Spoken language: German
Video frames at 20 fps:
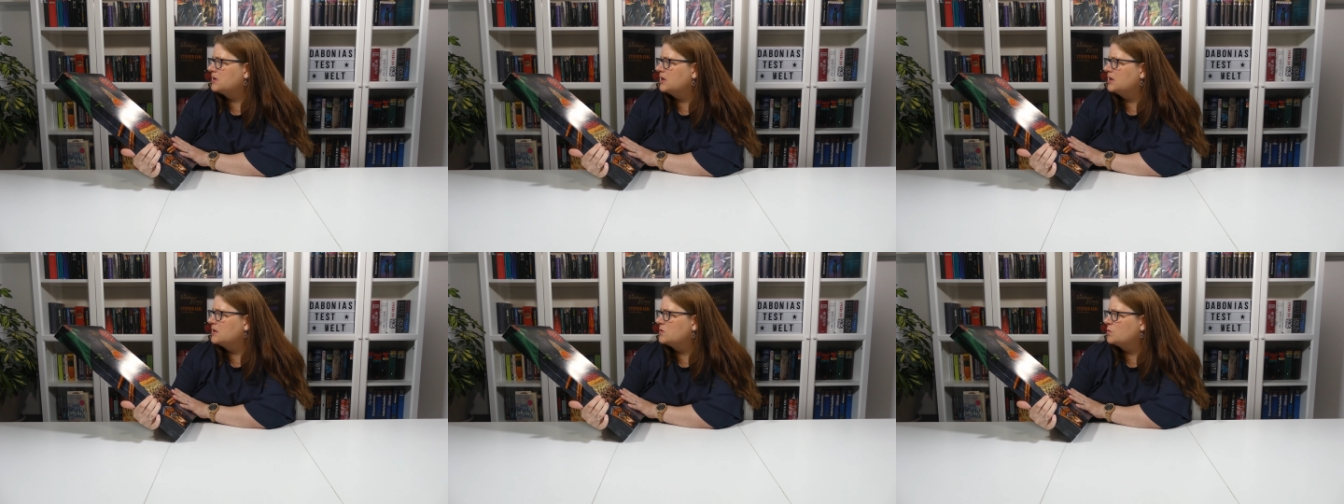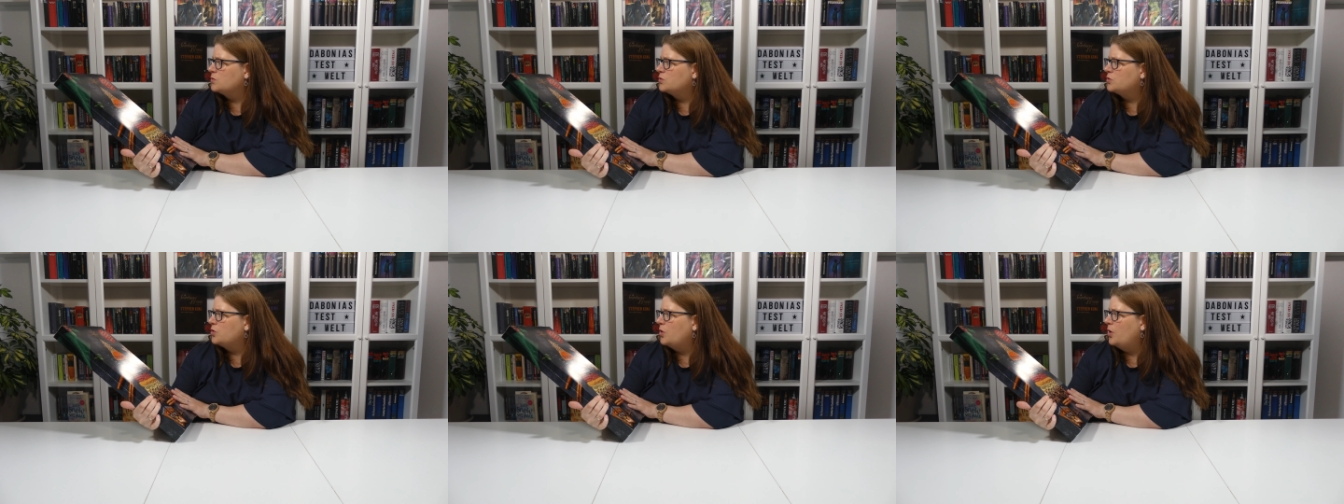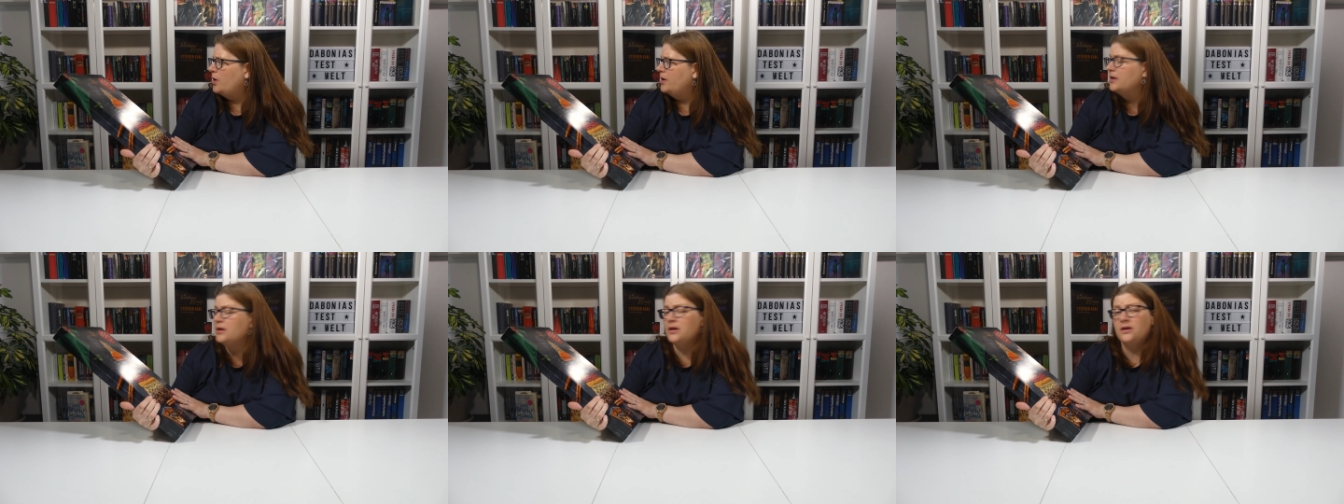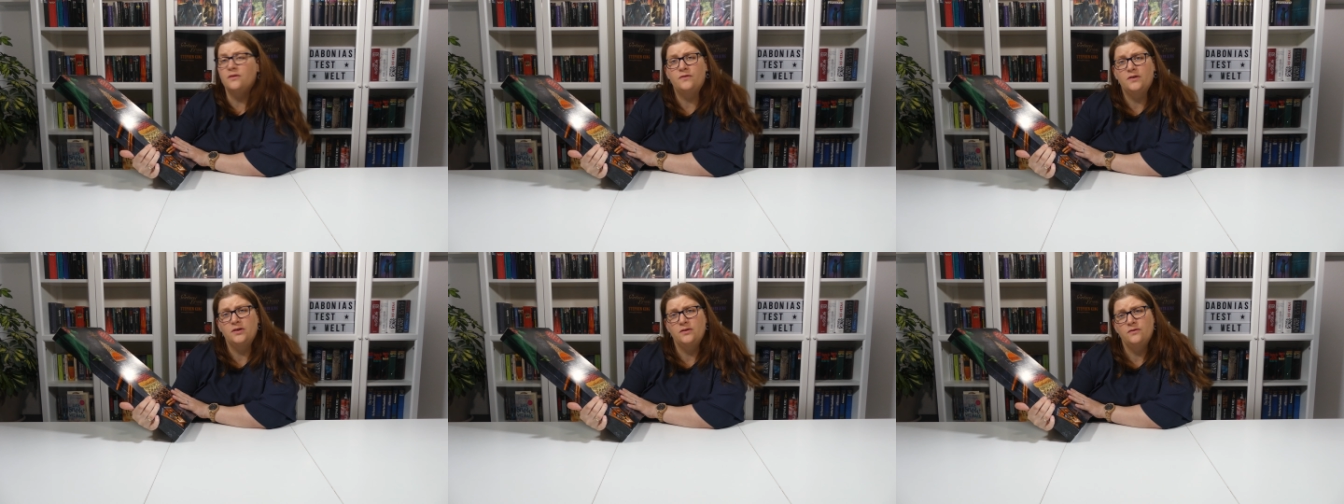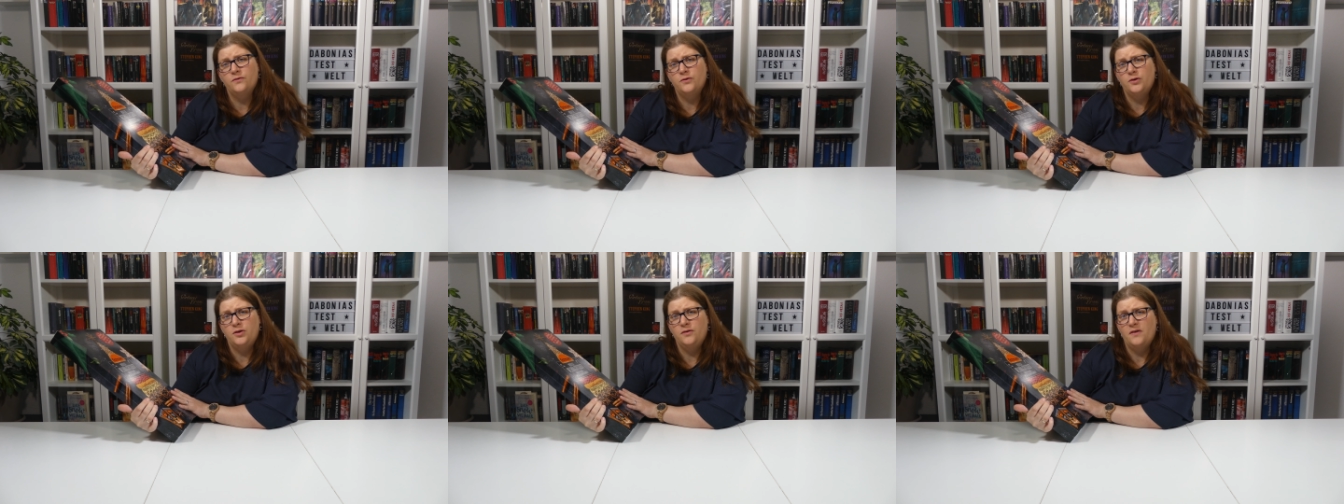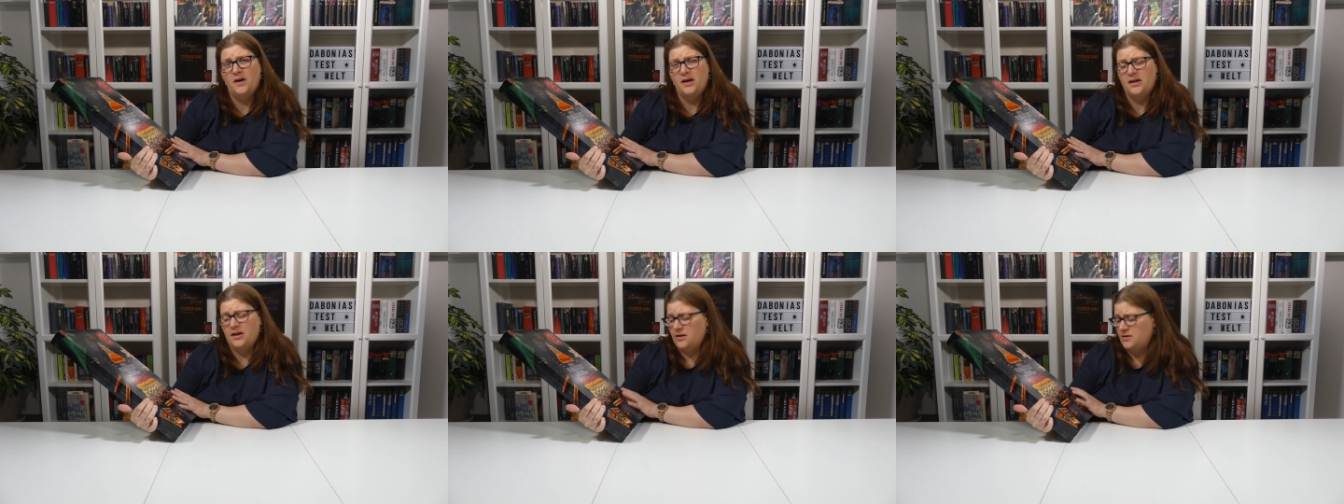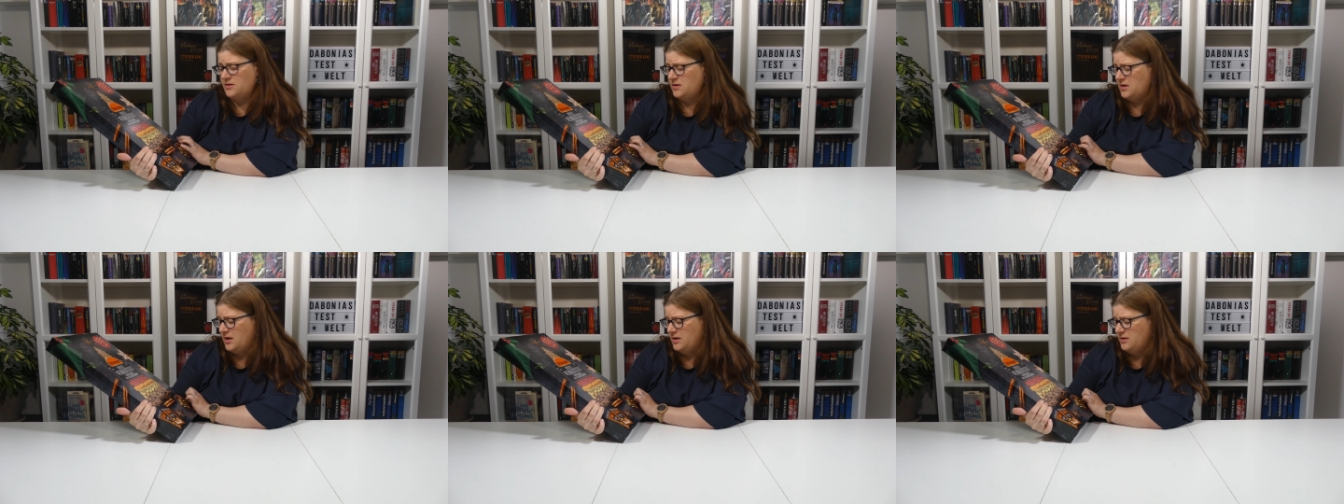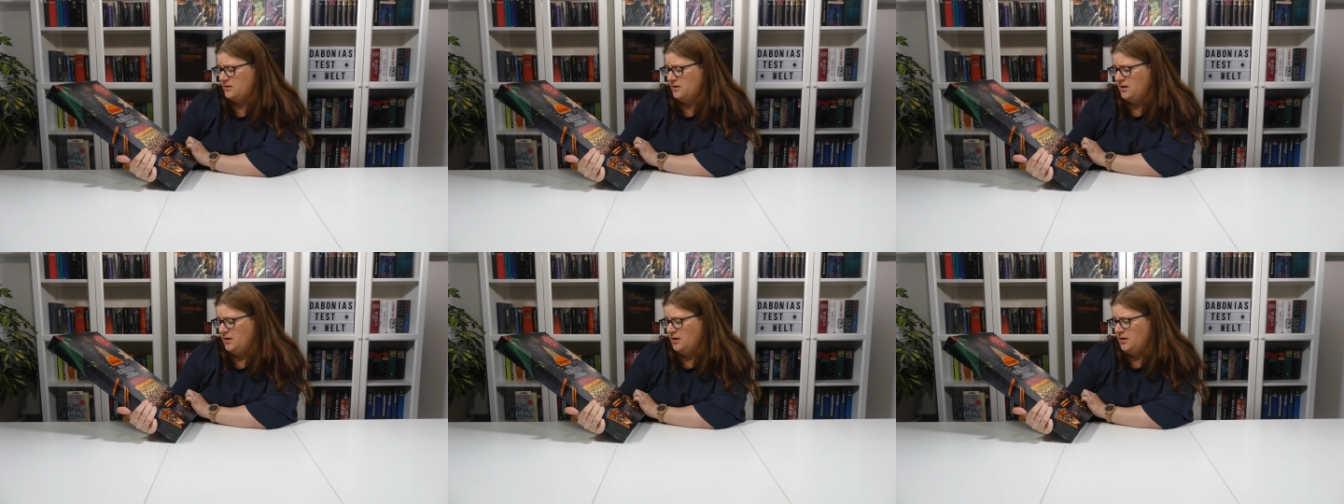Tricks und tollen Gewinnen für die Weihnachtszeit.